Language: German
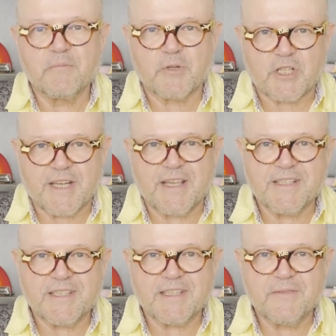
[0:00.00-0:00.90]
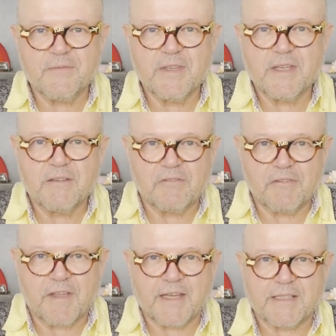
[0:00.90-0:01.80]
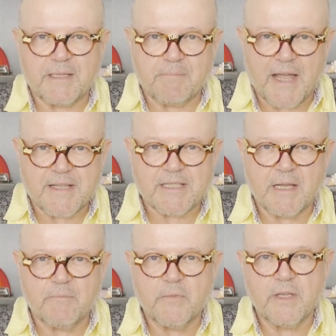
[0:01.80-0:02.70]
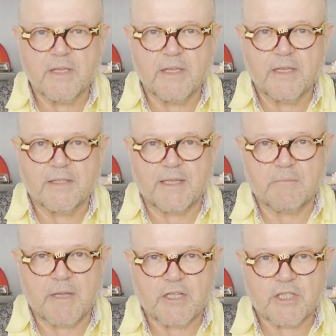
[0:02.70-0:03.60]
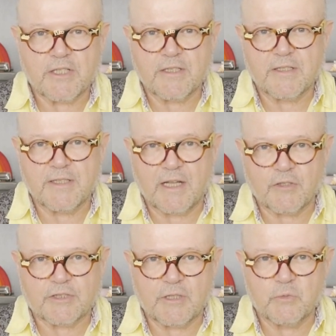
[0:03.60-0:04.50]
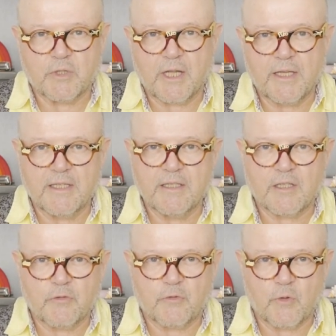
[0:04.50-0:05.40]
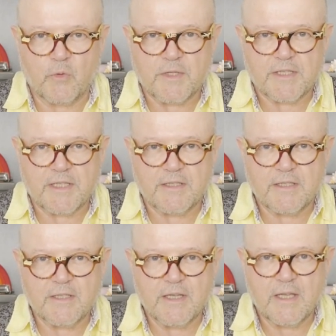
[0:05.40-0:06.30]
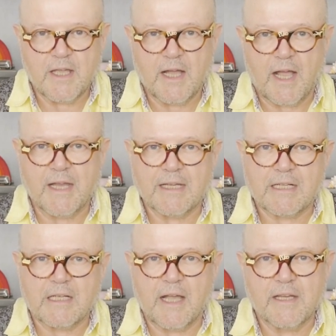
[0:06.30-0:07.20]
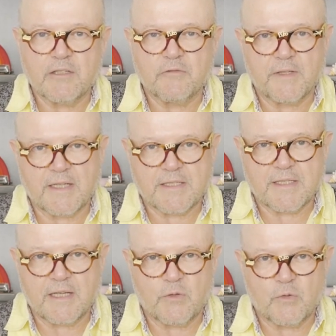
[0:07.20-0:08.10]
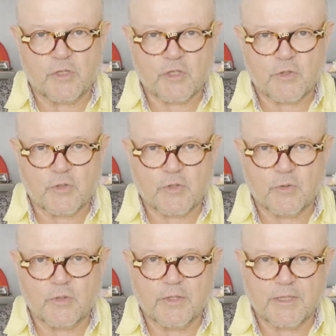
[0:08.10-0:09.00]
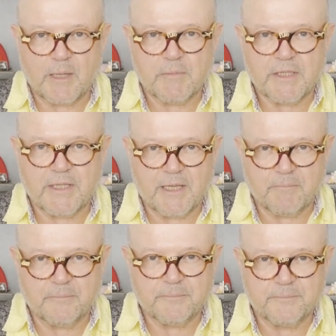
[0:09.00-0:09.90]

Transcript: bestellen Sie wir werden gemeinsam den Menschen, die aus der Ukraine geflohen sind, eine kleine finanzielle Unterstützung damit geben.